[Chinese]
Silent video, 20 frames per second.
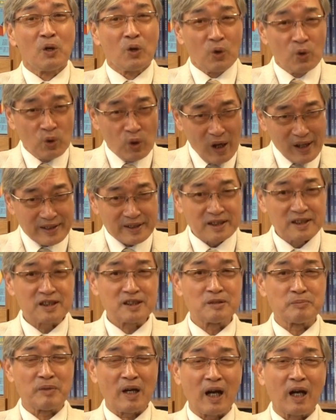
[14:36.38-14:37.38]
乱
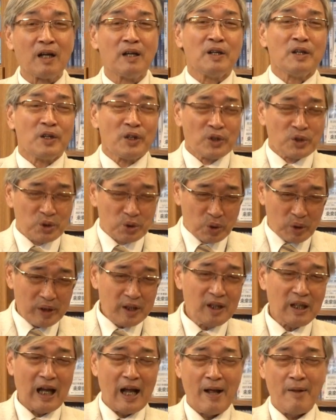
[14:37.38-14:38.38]
世嘛。虽
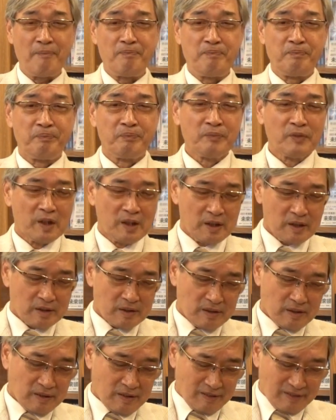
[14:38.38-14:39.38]
然
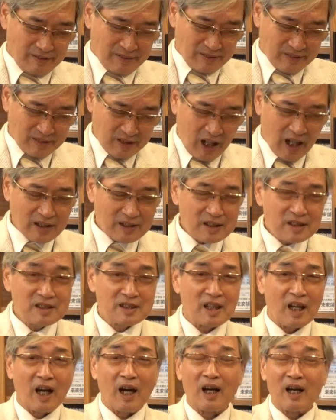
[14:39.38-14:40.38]
他是
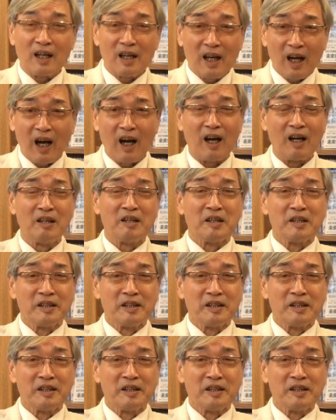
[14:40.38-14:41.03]
讲哈。